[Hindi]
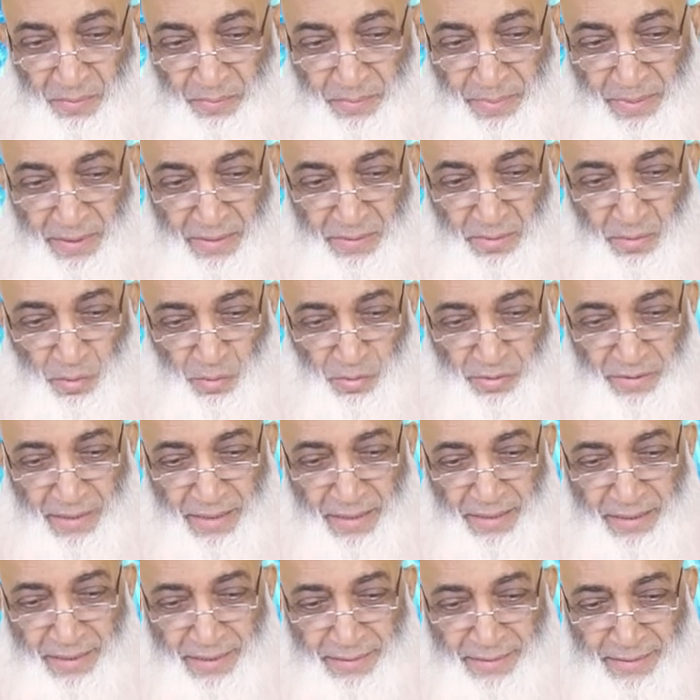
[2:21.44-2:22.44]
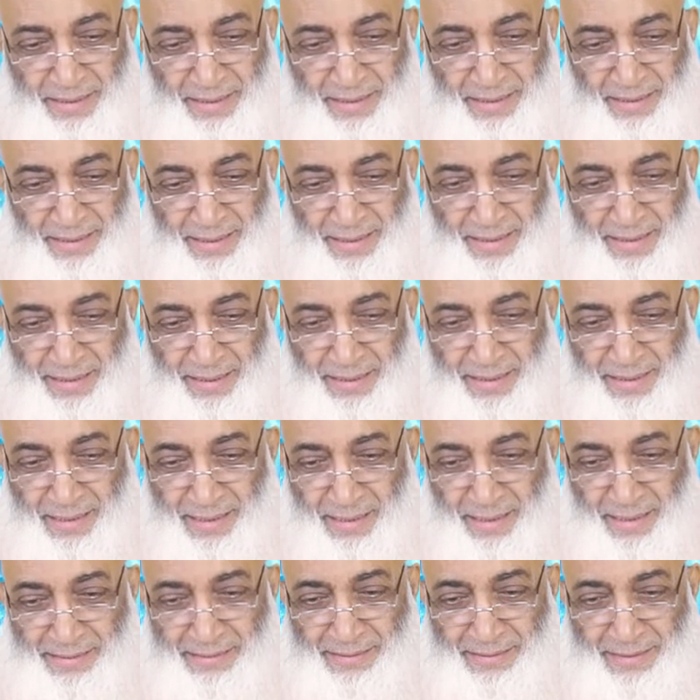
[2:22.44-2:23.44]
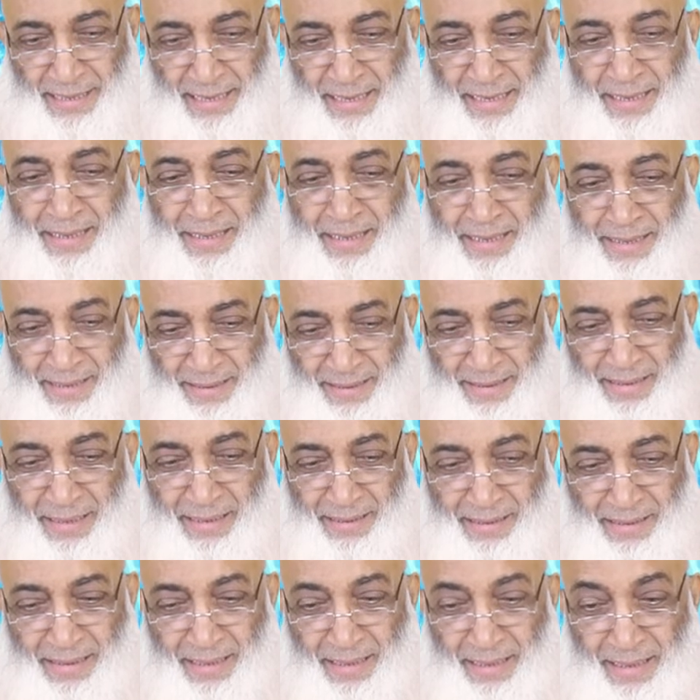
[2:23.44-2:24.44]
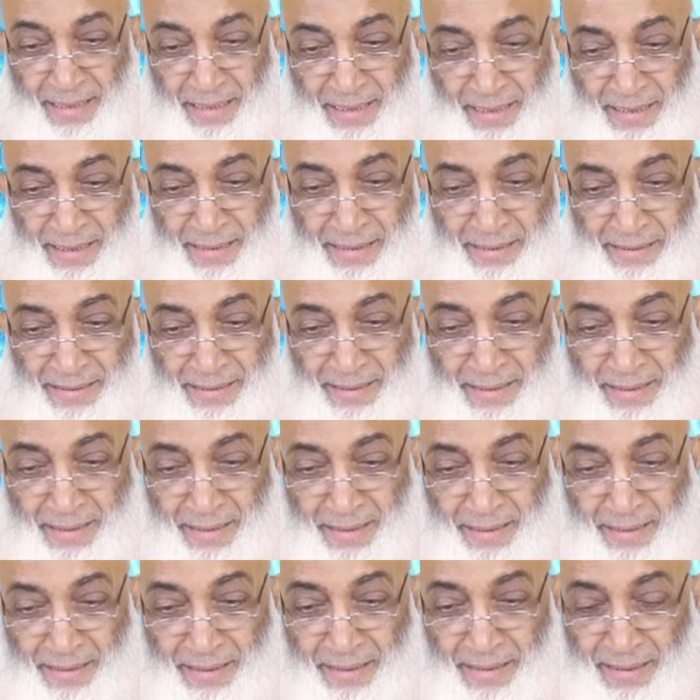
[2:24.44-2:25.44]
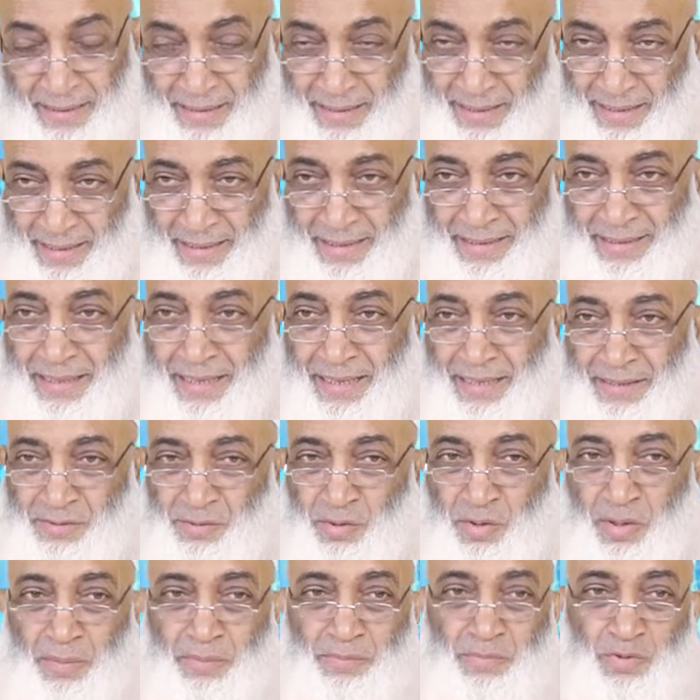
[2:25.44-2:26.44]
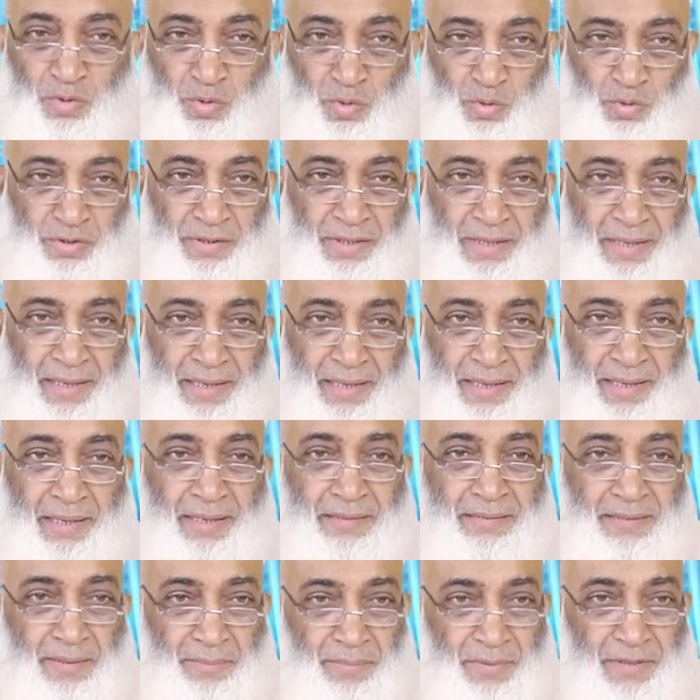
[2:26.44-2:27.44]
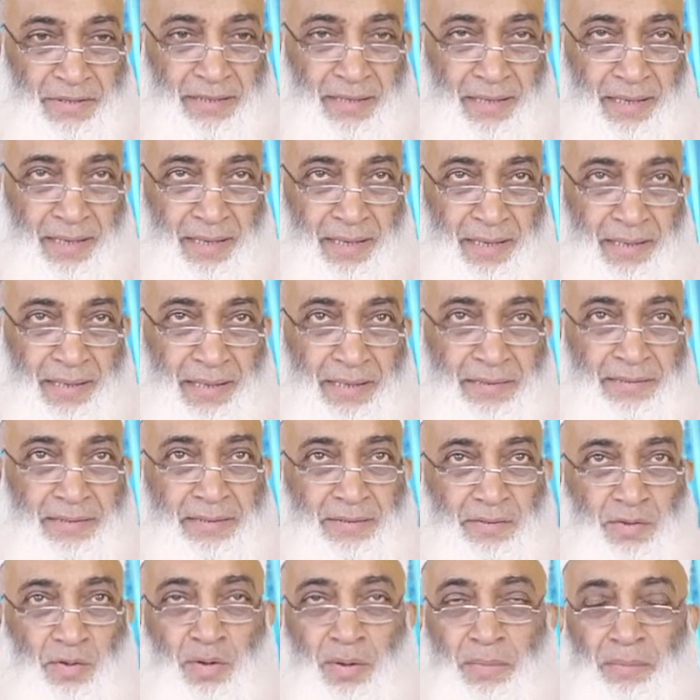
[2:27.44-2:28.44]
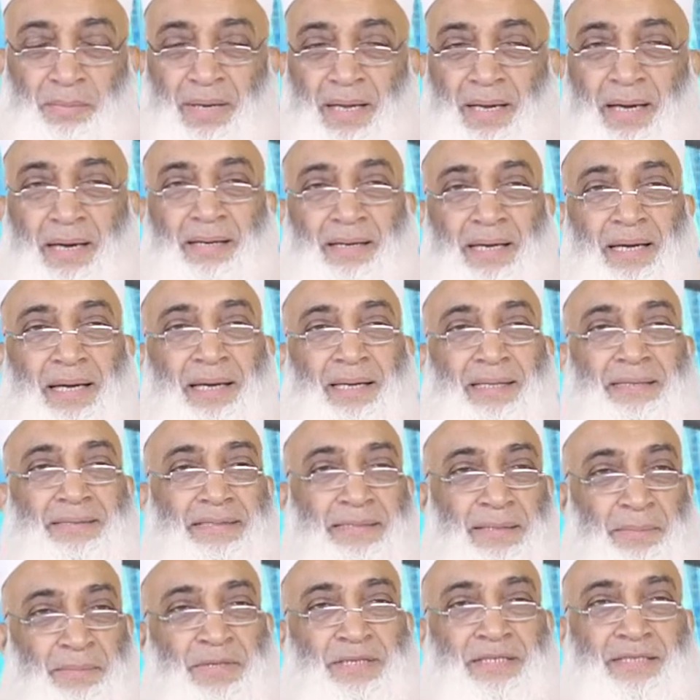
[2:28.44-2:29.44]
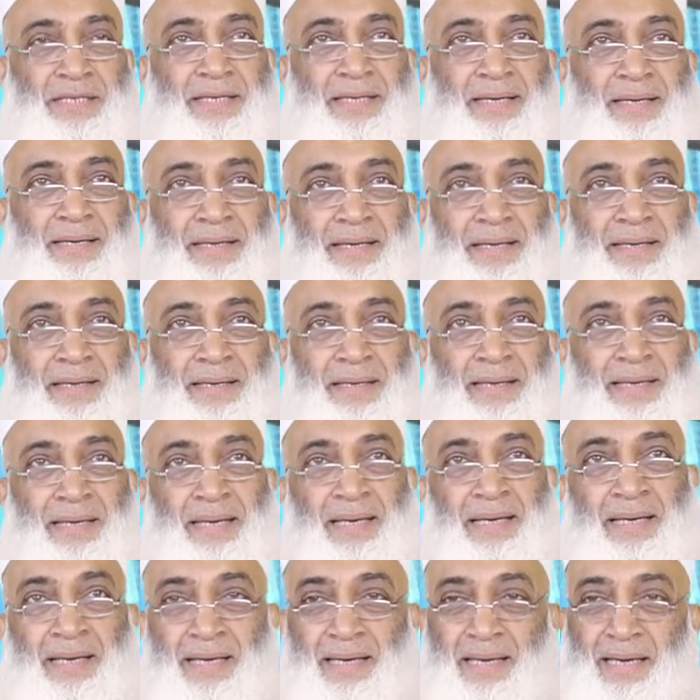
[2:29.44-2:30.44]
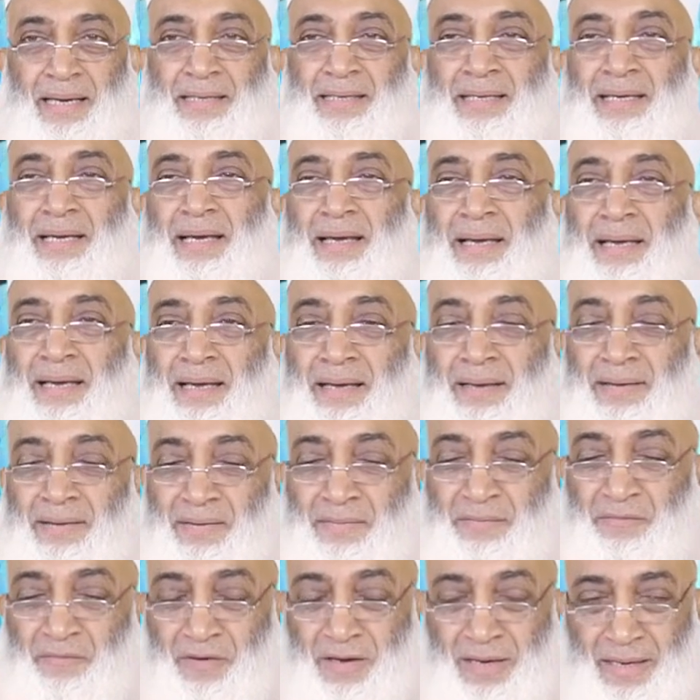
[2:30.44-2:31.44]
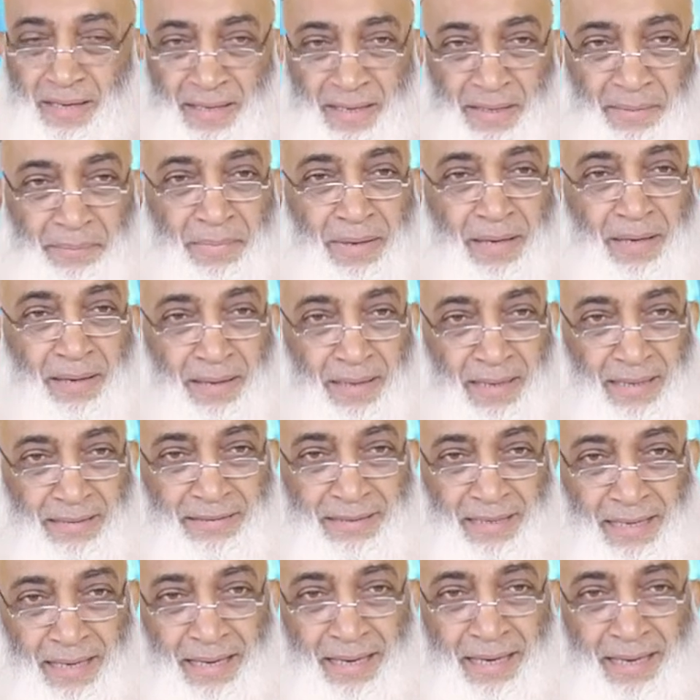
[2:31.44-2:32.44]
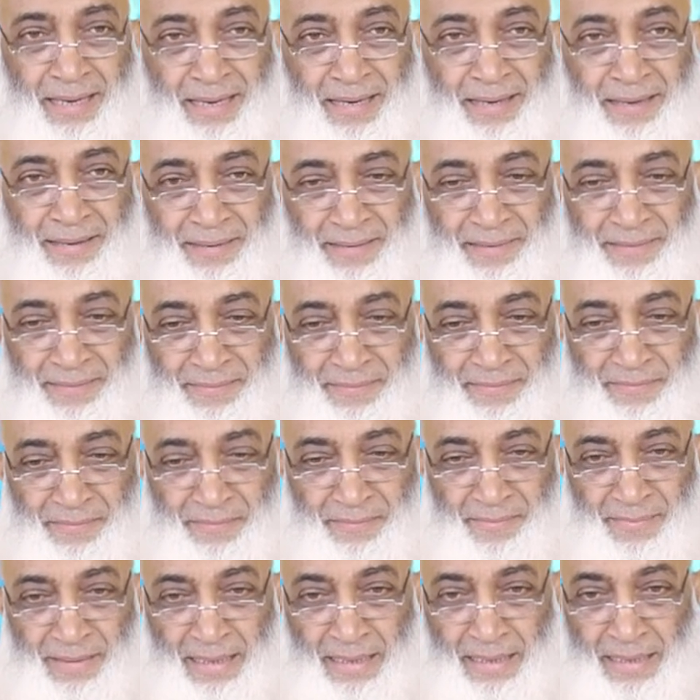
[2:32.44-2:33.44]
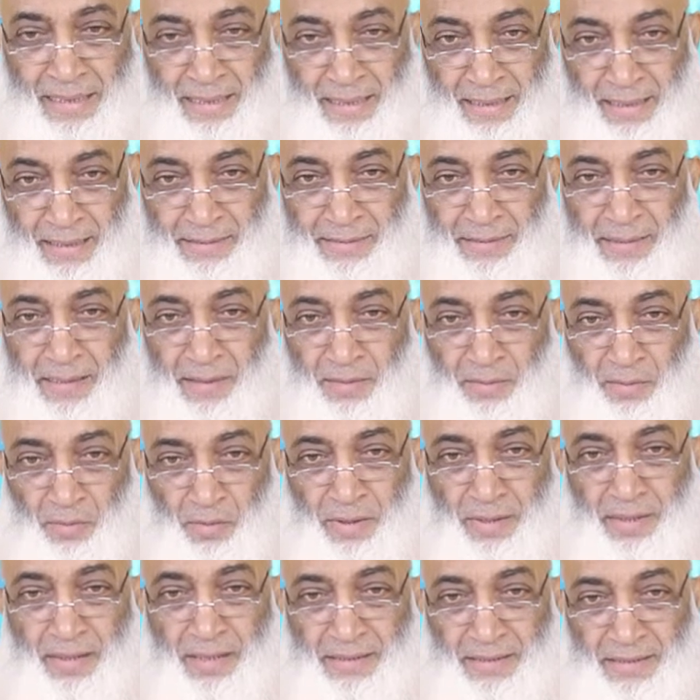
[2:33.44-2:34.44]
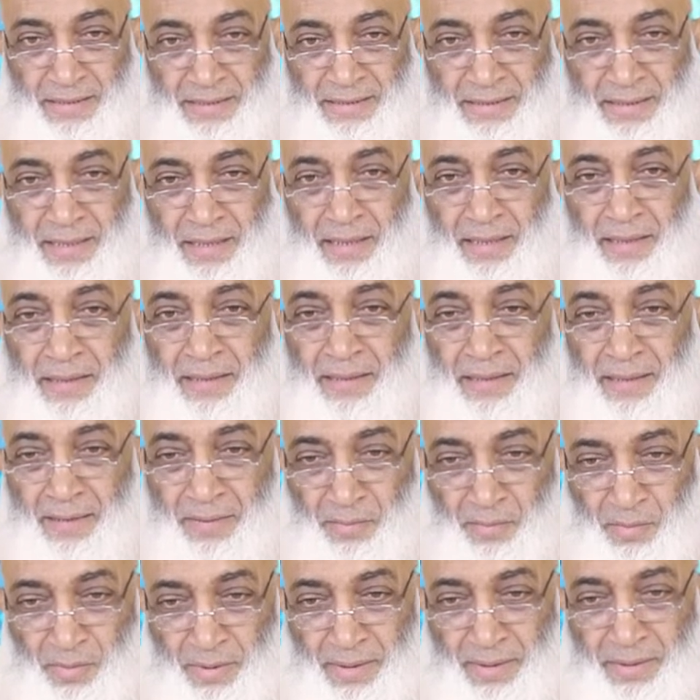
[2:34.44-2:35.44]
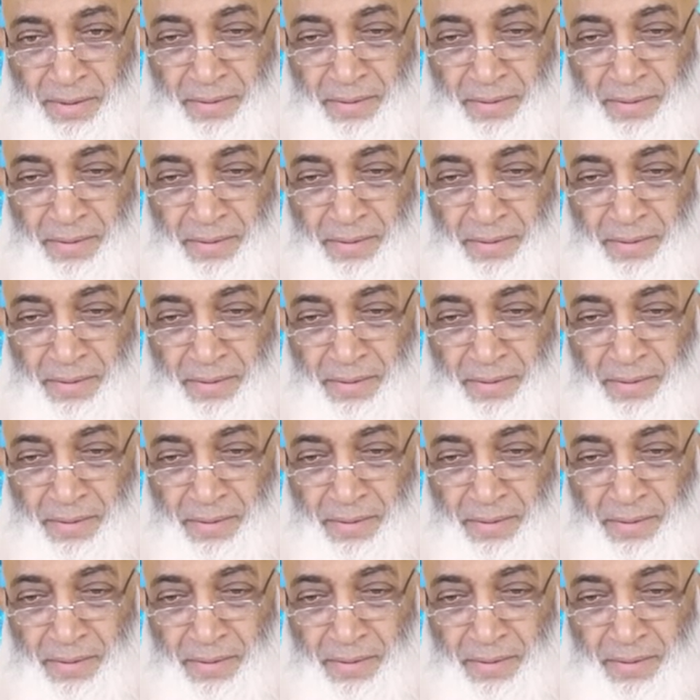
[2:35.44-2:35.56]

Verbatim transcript: फिर सोचना ये चाहिए कि क्या जाहिर क्या ये हकीकत है जो हम सोच रहे हैं या समझ रहे हैं या जिसको हमने हकीकत समझ लिया है क्या ये वाकई में असल है क्या इसका कोई नतीजा या कोई